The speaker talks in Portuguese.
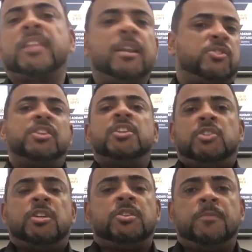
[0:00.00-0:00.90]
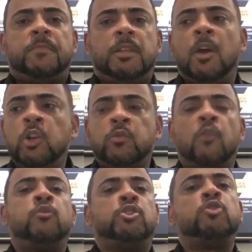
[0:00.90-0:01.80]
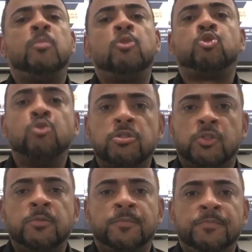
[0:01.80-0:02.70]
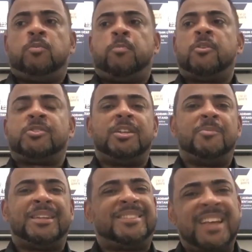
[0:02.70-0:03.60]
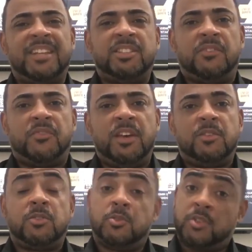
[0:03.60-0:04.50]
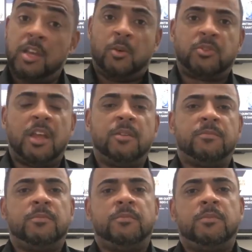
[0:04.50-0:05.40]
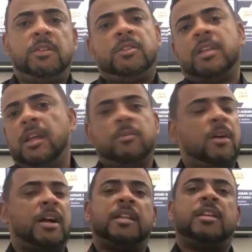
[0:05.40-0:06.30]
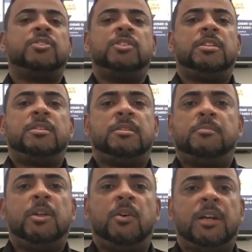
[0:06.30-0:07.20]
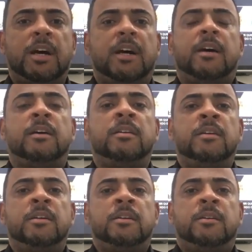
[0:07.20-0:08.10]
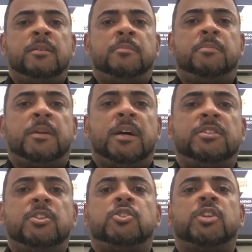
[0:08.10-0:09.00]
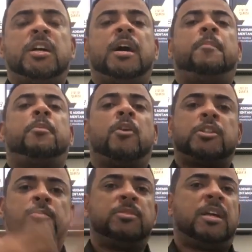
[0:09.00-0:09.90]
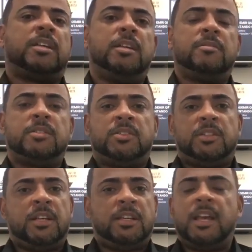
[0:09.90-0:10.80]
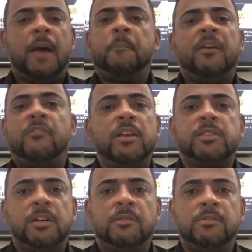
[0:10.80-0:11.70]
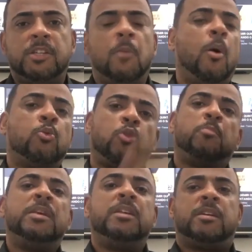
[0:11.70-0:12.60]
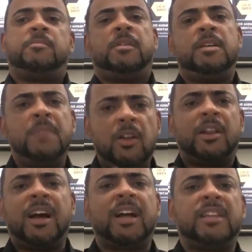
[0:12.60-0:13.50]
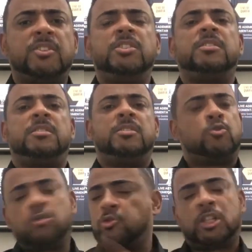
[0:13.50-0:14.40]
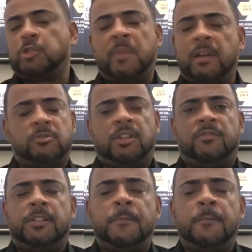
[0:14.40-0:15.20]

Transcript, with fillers: O detalhe é o seguinte, gente, eu não vou fugir do meu discurso. Eu posso ter uma série de defeitos, eu sei que eu tenho, e tento a cada dia melhorar para a gente chegar próximo daquilo que, se, que, é a perfeição, que é uma utopia, mas melhorar cada dia, em todos os aspectos da